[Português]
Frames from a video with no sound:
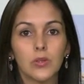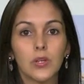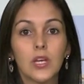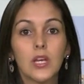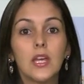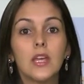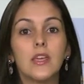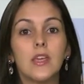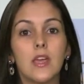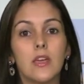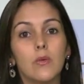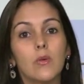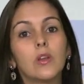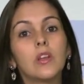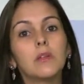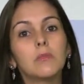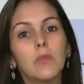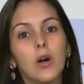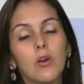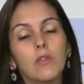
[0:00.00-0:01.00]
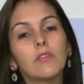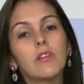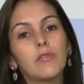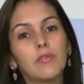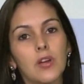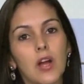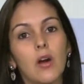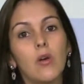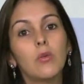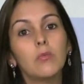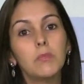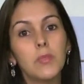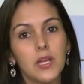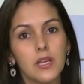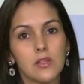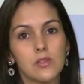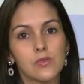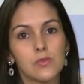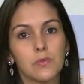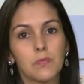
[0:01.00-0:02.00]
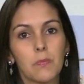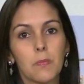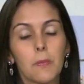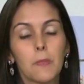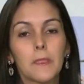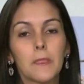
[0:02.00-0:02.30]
E aí o animal vai ficar obeso.